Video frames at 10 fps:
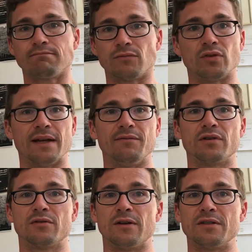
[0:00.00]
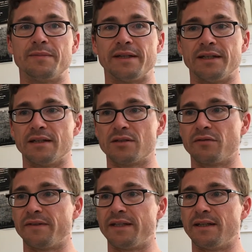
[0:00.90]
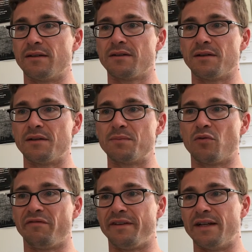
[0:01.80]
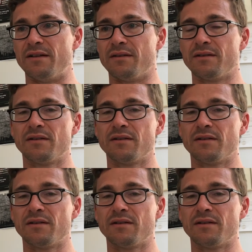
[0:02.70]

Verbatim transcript: Und dann wird Groundspeak dir das Souvenir ins Profil